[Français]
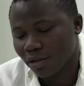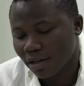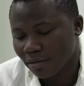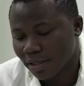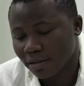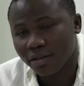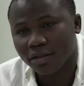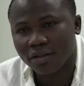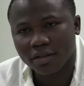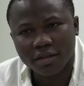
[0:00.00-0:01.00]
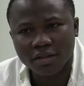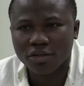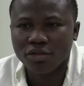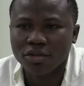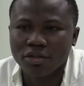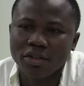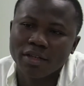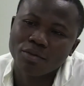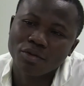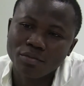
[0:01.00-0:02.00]
que là, il m'a dit euh, qu'il n'utilise que des
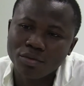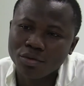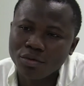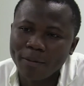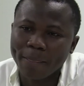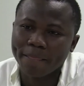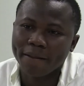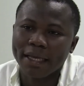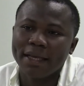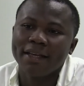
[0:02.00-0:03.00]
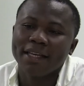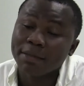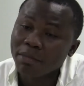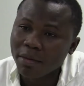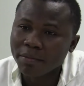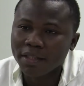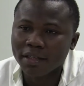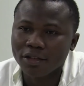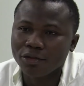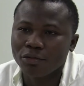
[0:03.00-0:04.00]
produits bio. Il m'a même dit
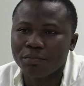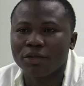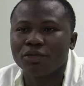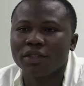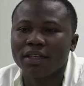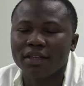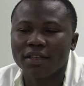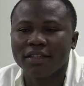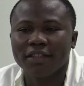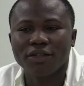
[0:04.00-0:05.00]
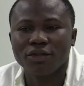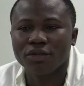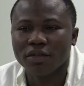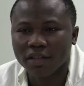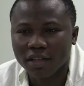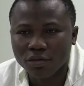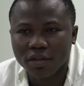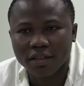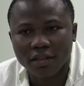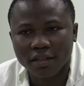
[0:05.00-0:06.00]
que son patron est à la recherche euh, d'un autre
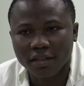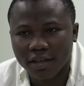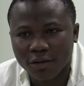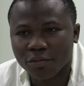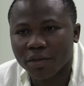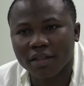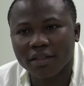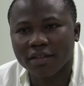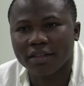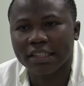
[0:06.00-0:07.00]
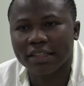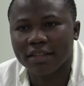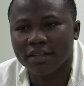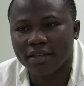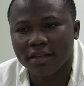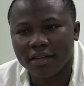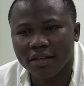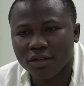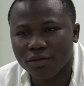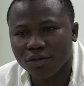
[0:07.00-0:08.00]
agent très compétent.
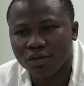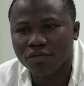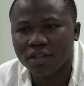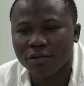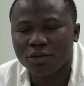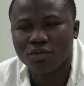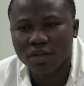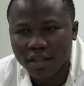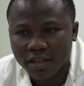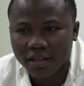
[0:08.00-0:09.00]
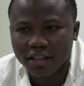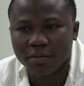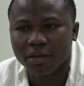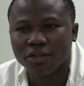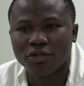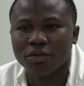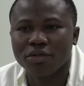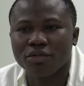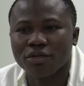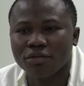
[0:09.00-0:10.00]
Et vu que vous avez trois années d'expérience, je pense
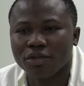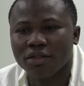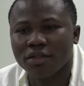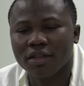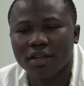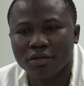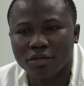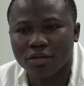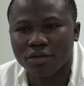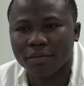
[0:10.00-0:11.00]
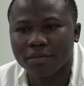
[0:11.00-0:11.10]
que vous êtes aussi à la hauteur.